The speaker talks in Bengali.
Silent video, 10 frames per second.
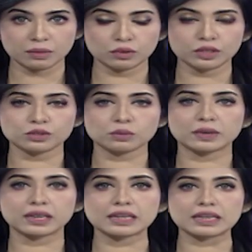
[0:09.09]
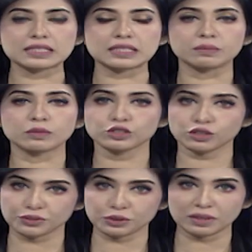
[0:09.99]
পুলিশ সুপার এস এম
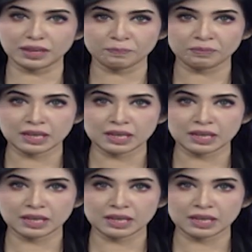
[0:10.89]
শফিউল্লাহ